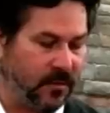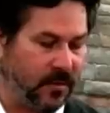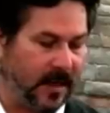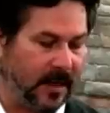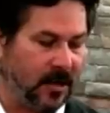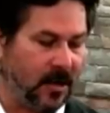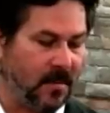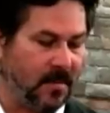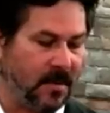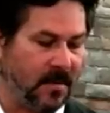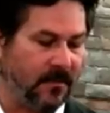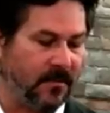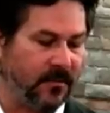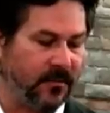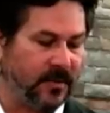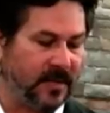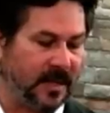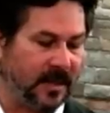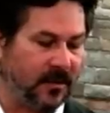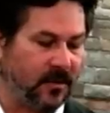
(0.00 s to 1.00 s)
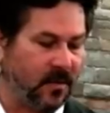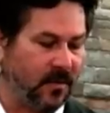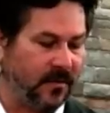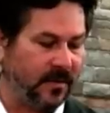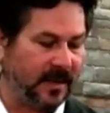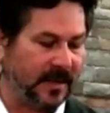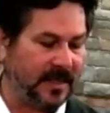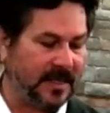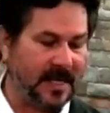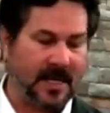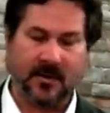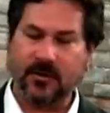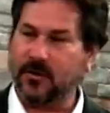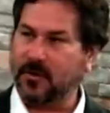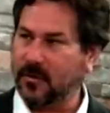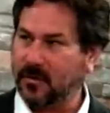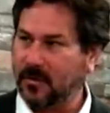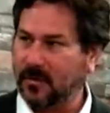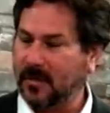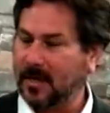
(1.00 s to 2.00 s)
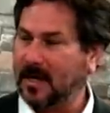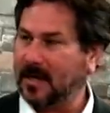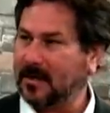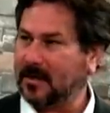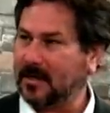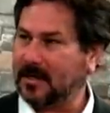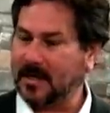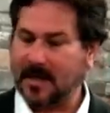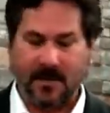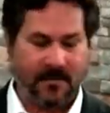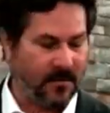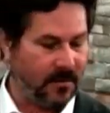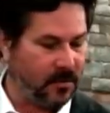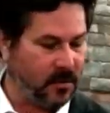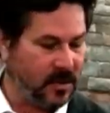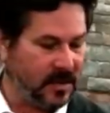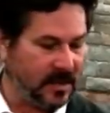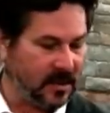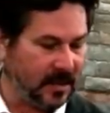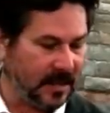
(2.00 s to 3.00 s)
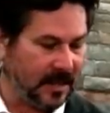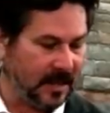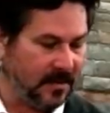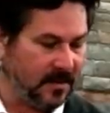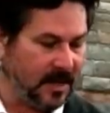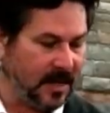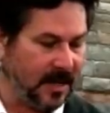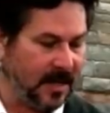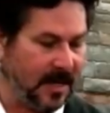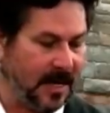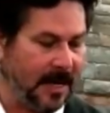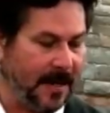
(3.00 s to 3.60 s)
et comment mm. vous vous êtes convertis à Dieu. Et ça, c'est la formule ici, regardez bien.